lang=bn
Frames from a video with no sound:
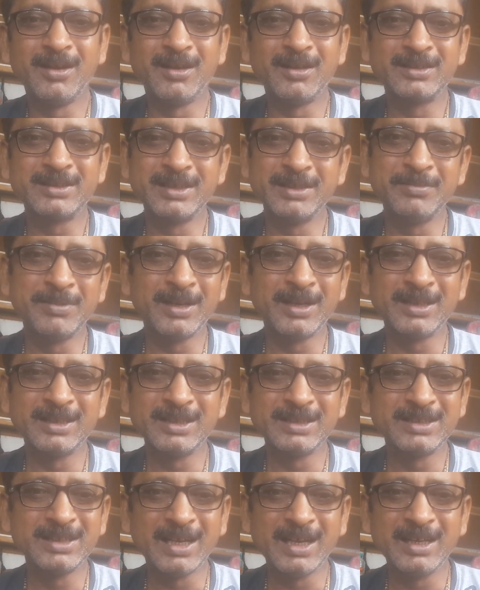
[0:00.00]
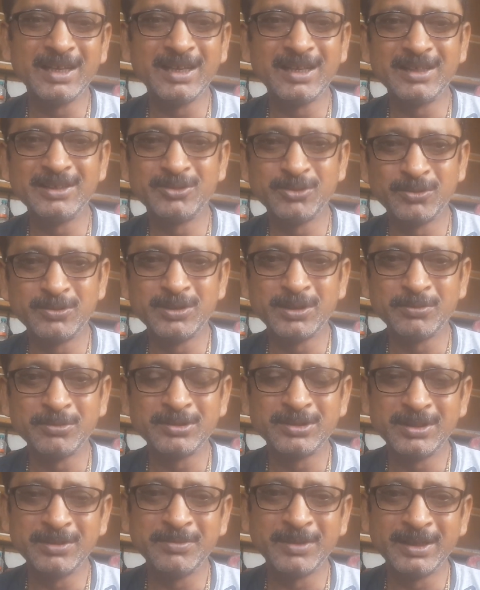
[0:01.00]
আর সে বানাতে চায় না জোর
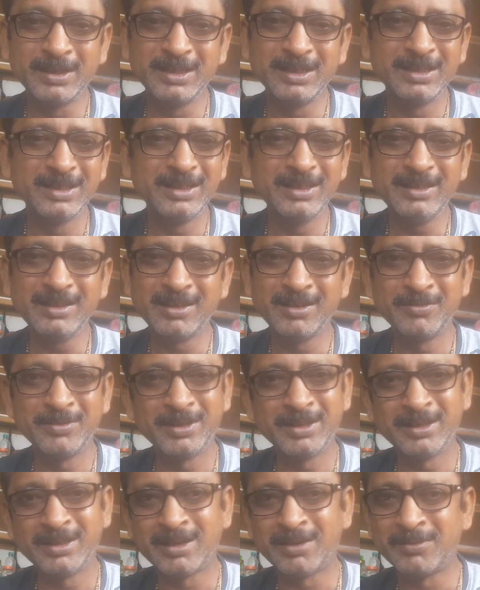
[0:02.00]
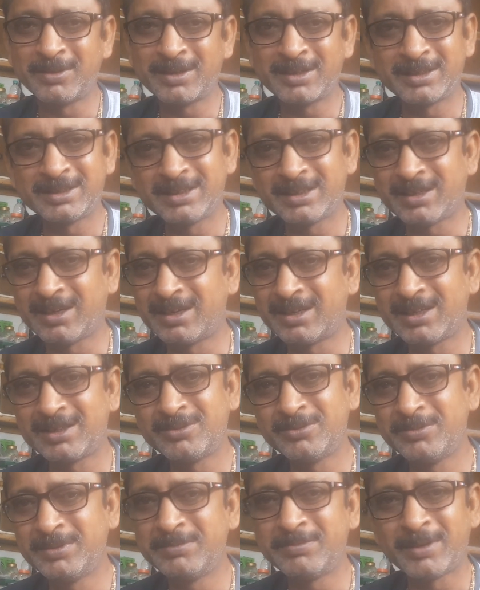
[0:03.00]
জবস্তি বানিয়ে নিই আমি আমার কাছে কাঁটা
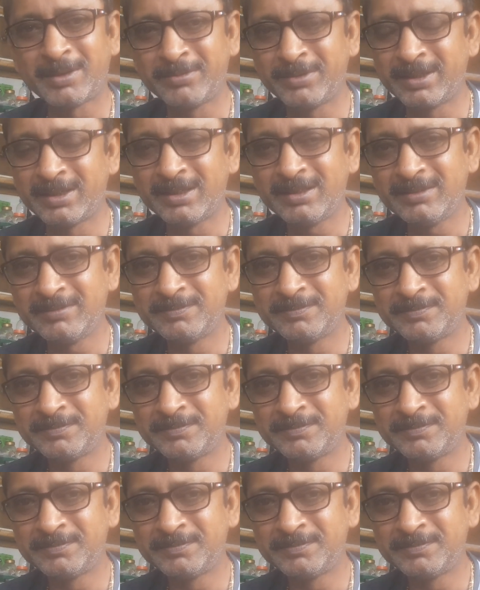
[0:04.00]
তুমি পাবে না